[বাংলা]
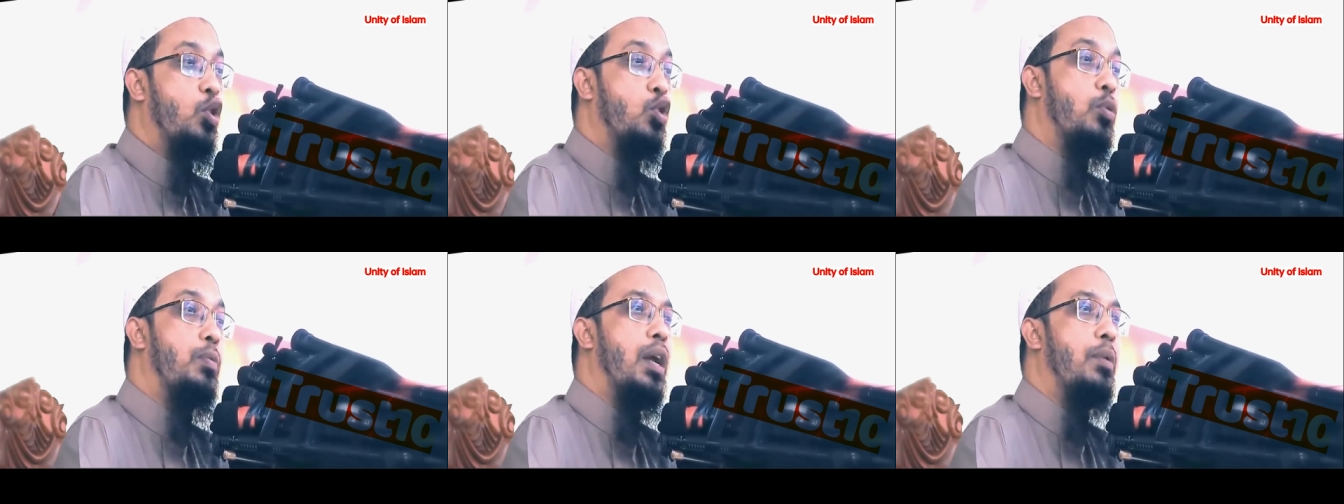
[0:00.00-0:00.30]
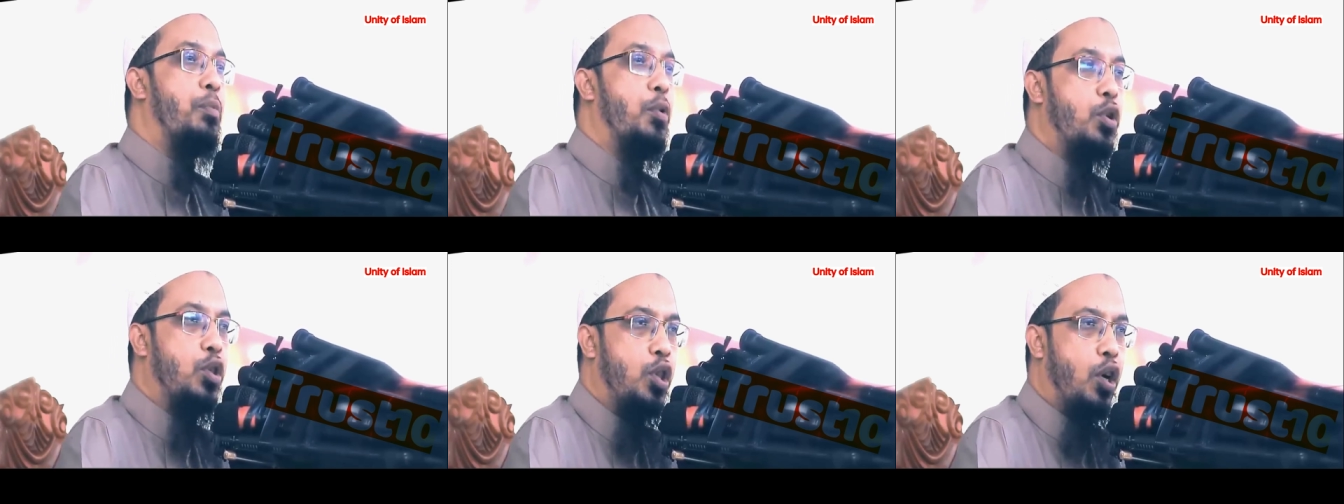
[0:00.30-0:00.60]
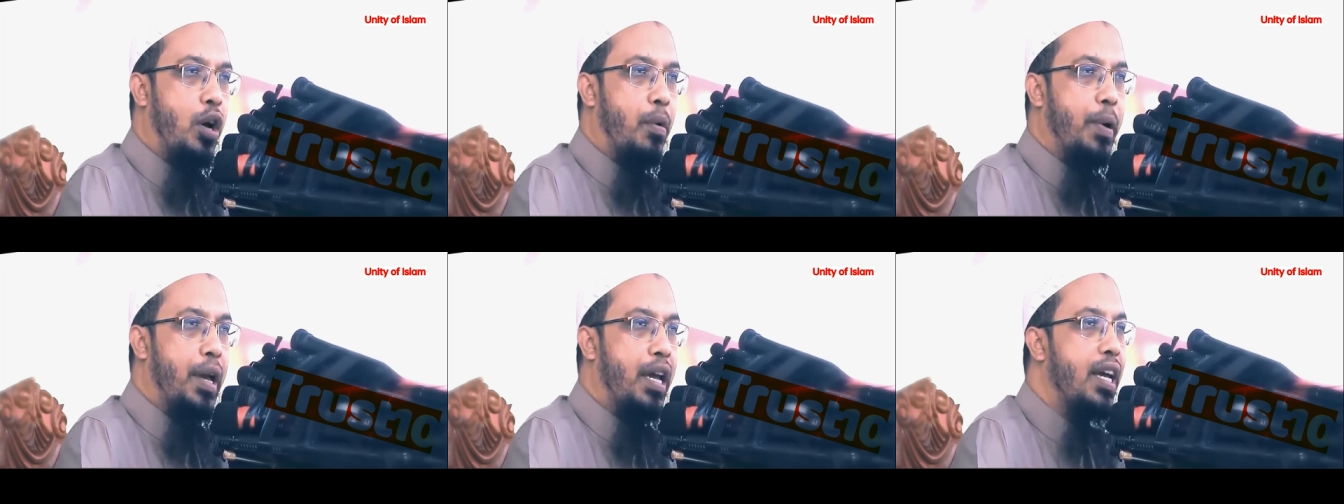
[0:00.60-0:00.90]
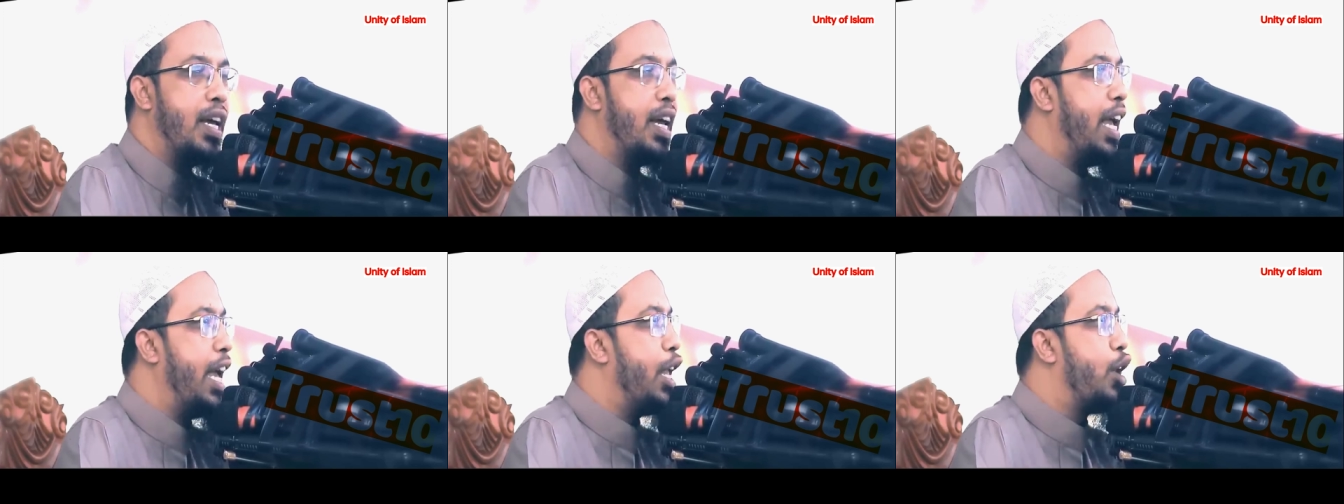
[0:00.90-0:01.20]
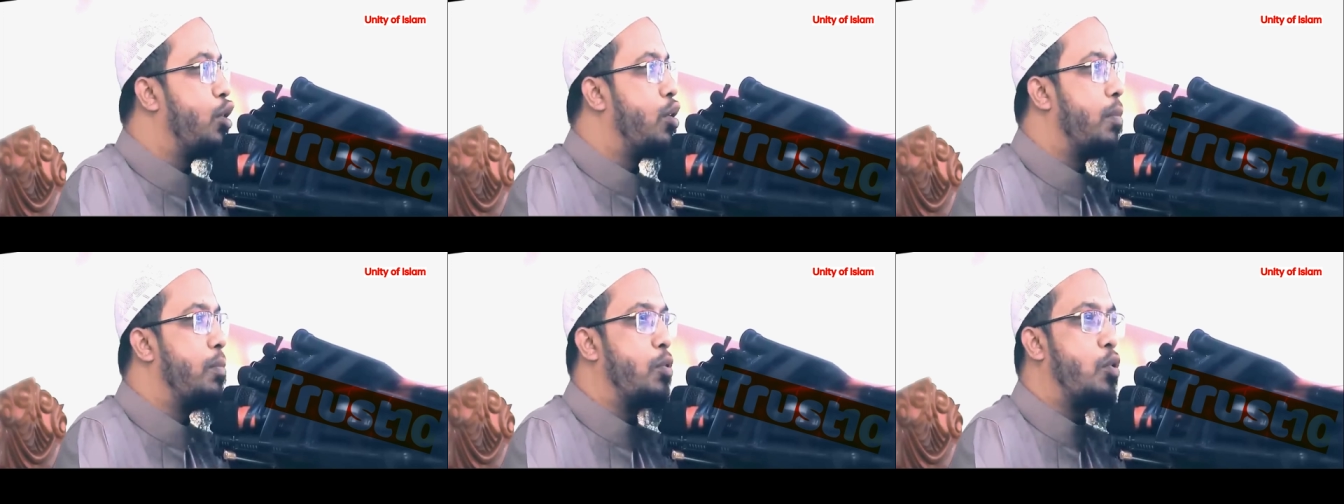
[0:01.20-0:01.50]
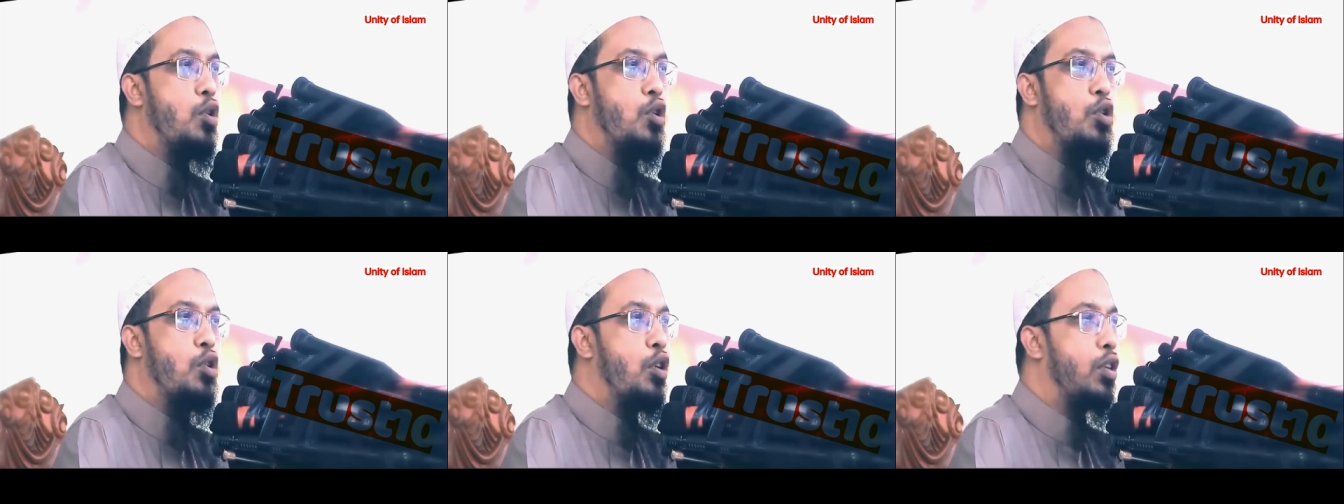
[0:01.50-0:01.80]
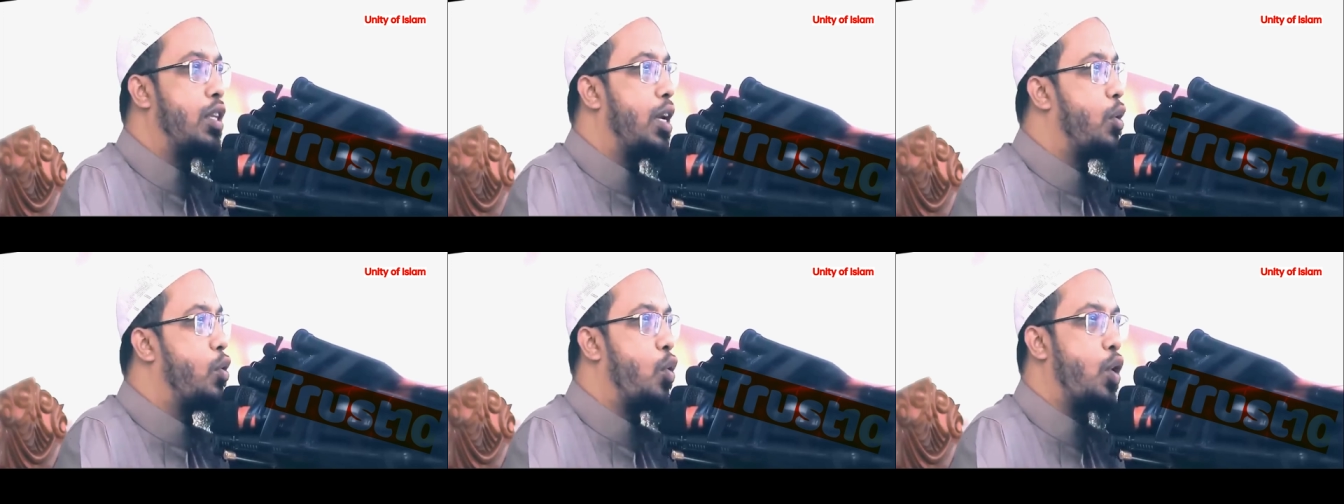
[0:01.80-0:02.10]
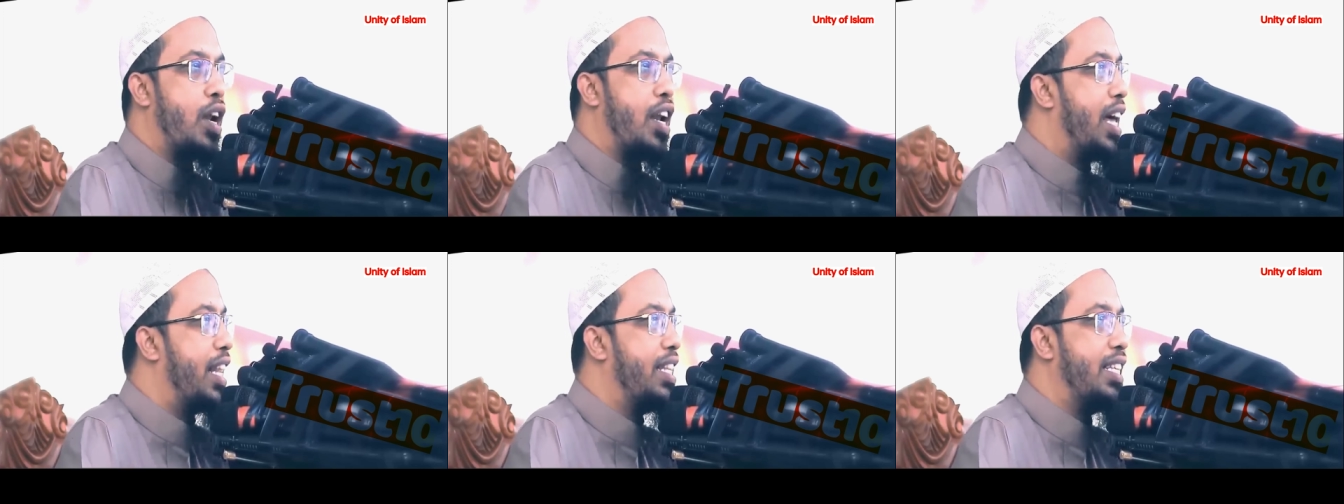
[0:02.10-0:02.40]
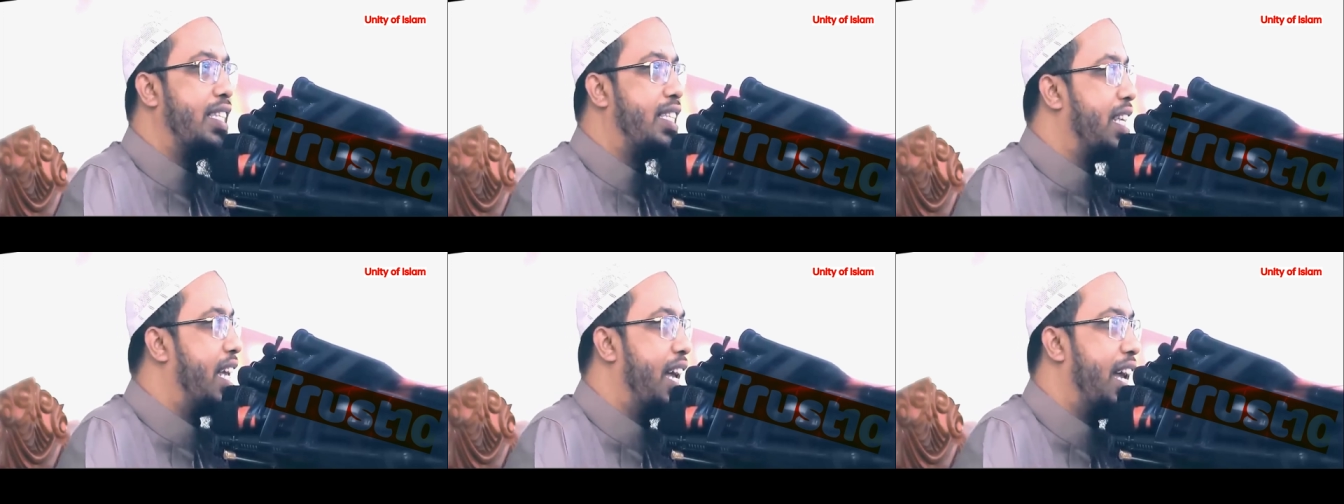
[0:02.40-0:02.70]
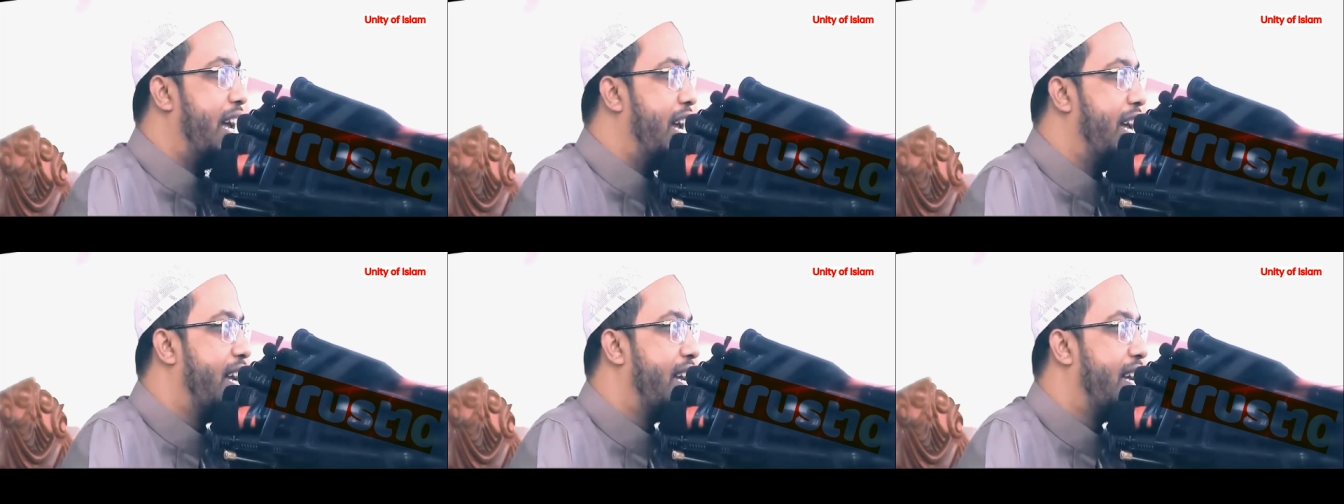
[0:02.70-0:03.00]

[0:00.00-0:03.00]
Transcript: ততবার পড়তে হবে এরকম কোনো কথা কোরআন হাদিসে